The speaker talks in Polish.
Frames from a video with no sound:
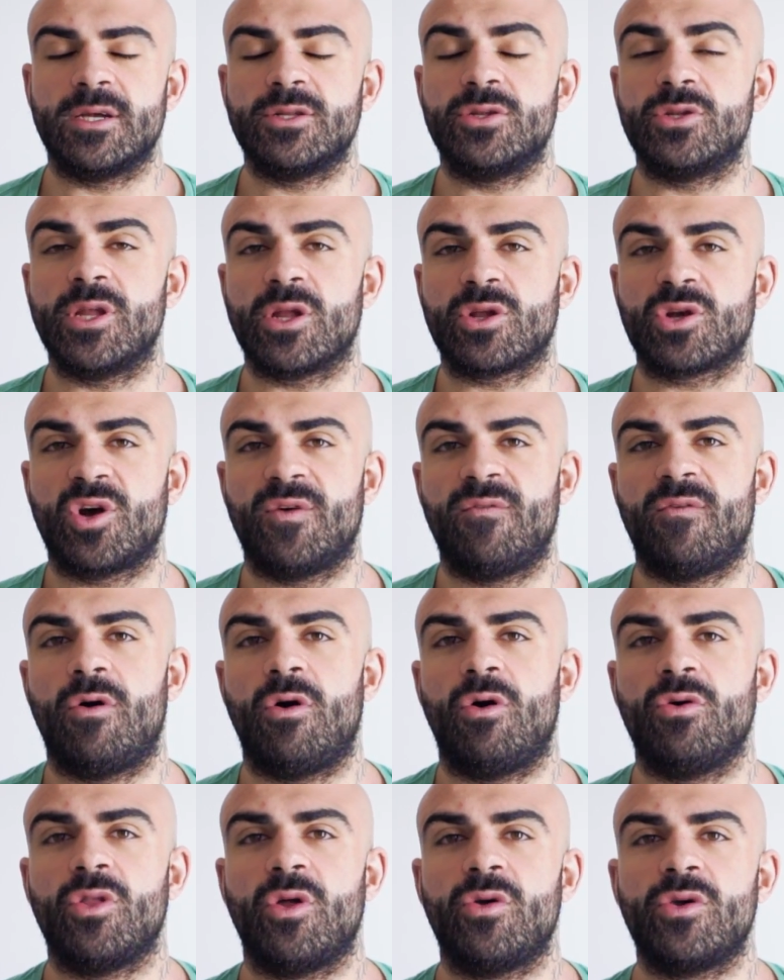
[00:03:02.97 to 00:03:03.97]

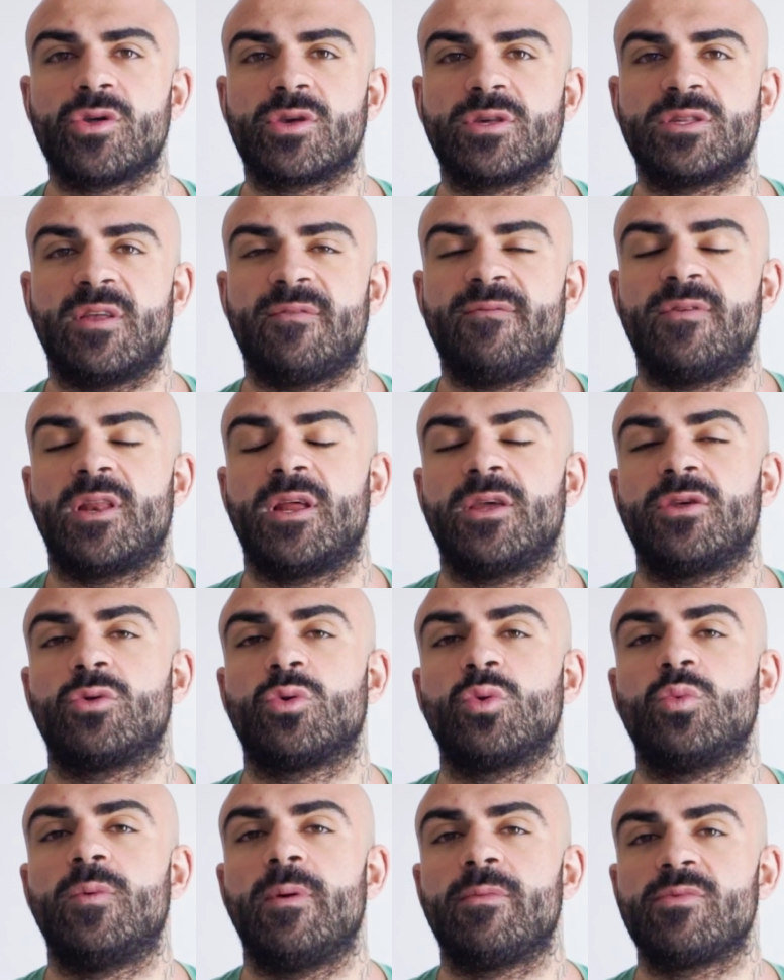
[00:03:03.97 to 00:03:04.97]
Dodatkowo ono jeszcze zawiera
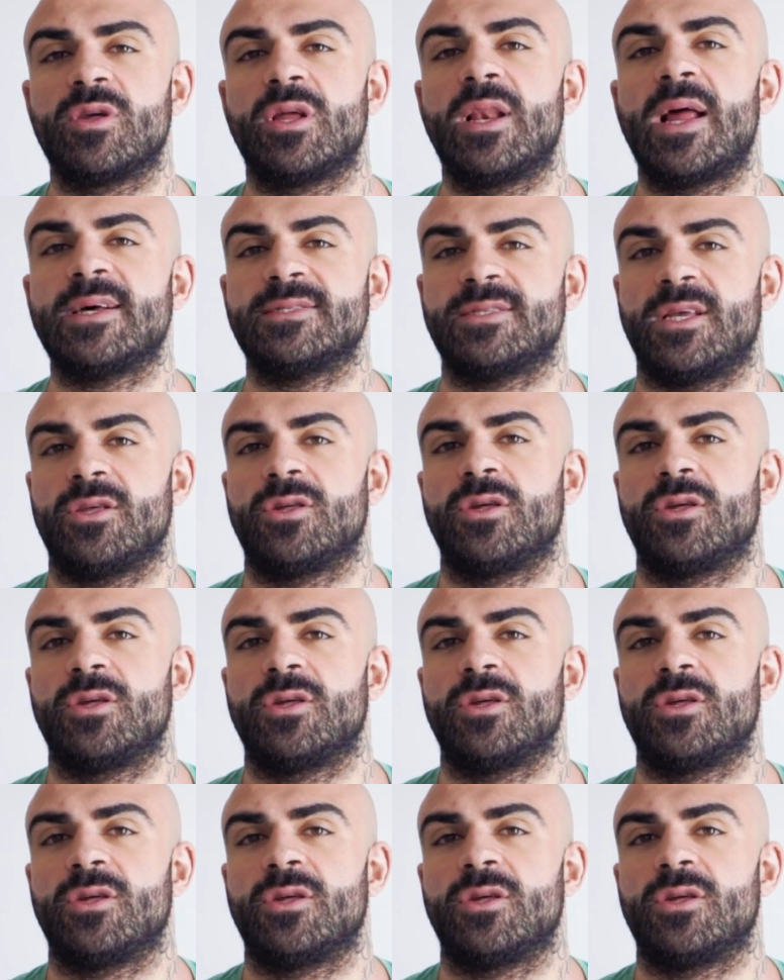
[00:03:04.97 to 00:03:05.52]
źródłem żelaza,